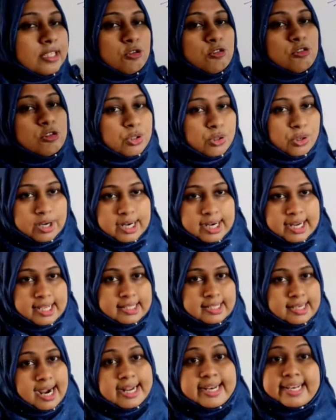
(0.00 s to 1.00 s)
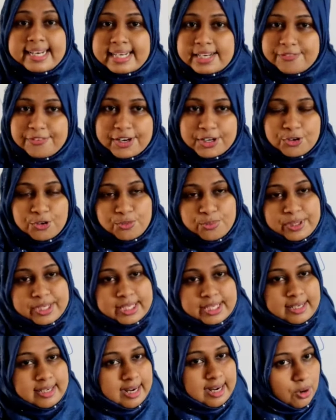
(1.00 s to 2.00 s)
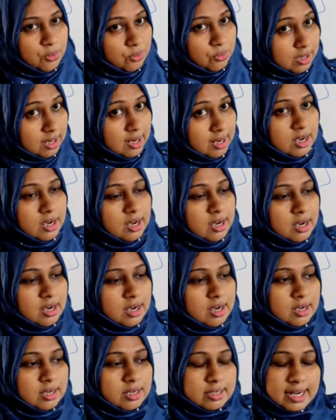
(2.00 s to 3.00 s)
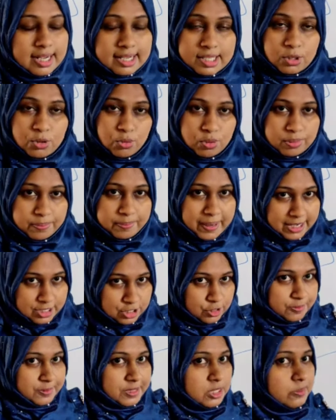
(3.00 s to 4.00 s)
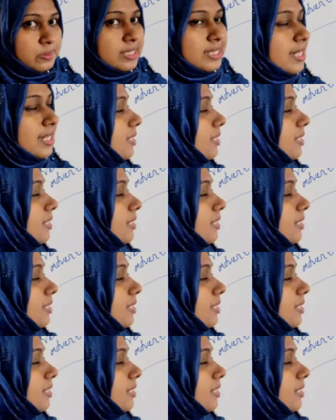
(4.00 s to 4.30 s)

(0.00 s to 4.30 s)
করার ক্ষেত্রে আইডেন্টিফাই করবো এটা নাউন নাকি কোন পার্টস অফ স্পিচে আছে